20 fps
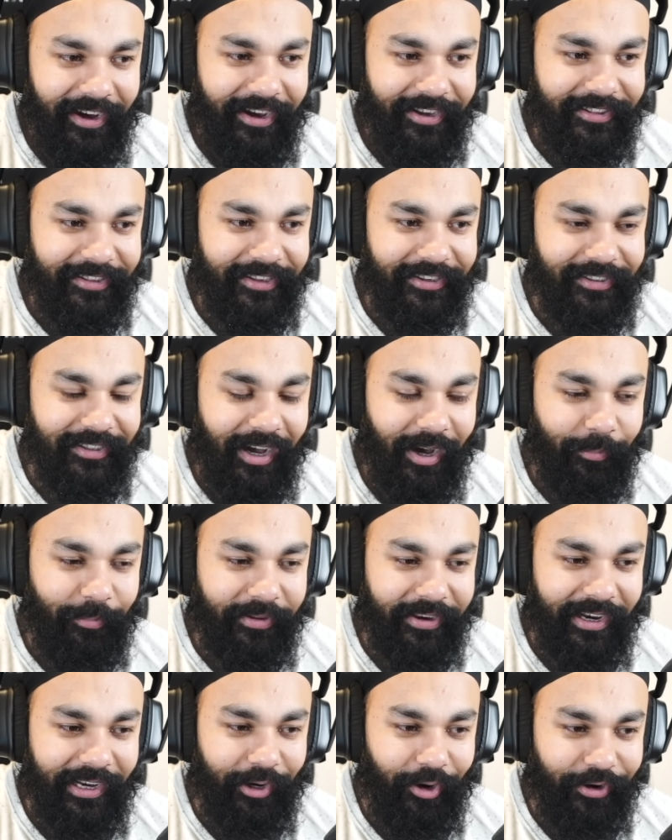आई थिंक यहाँ
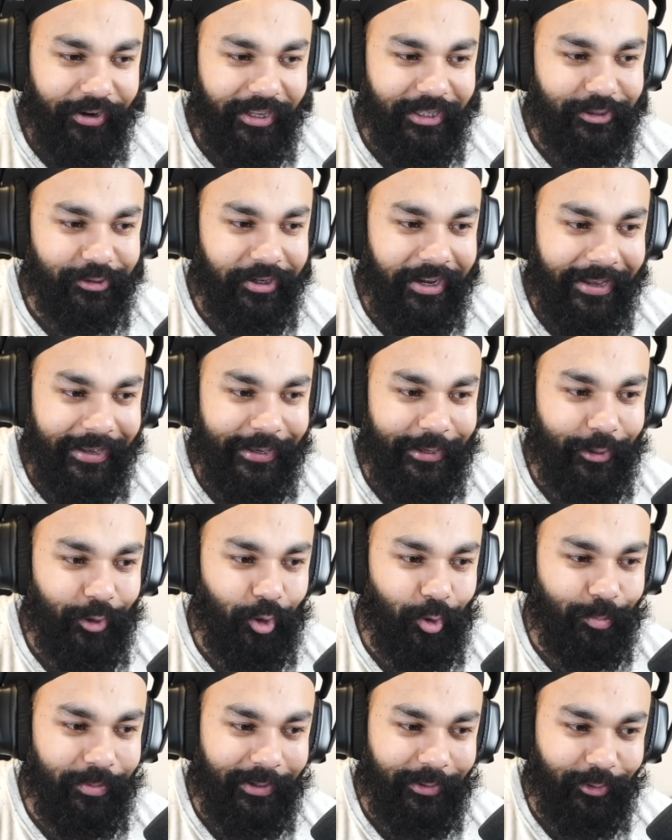पर ये लौंडे जो है
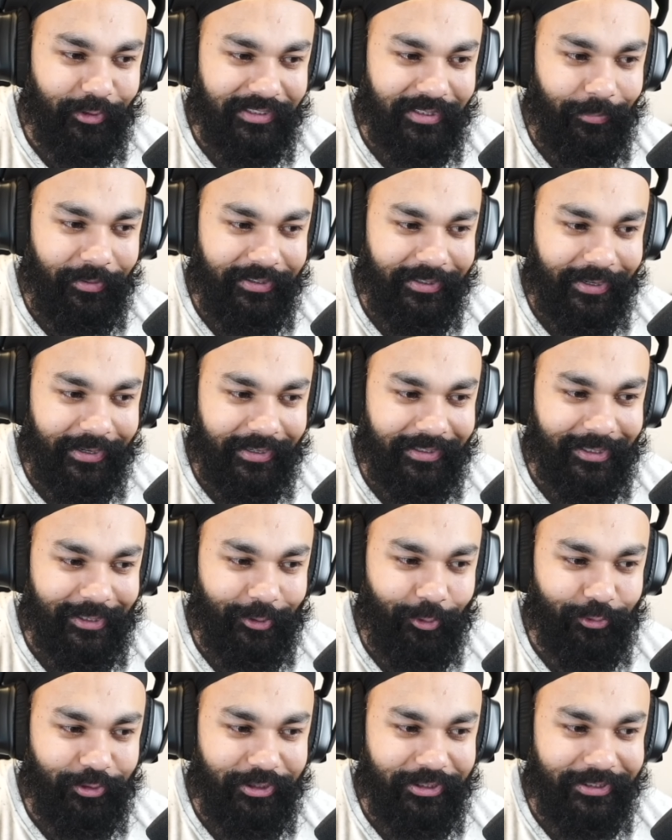हीरो ब्रांड को समन करने की
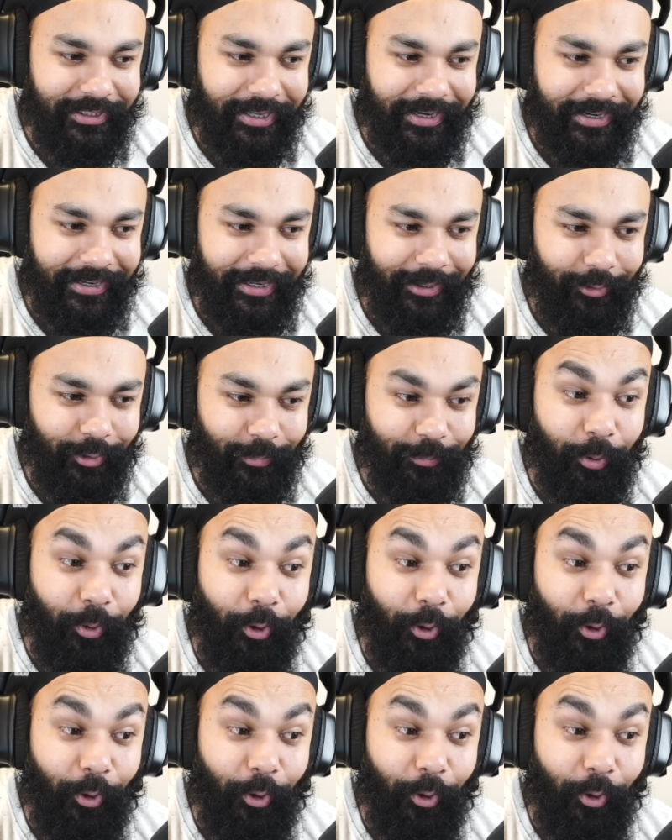कोशिश कर रहे हैं और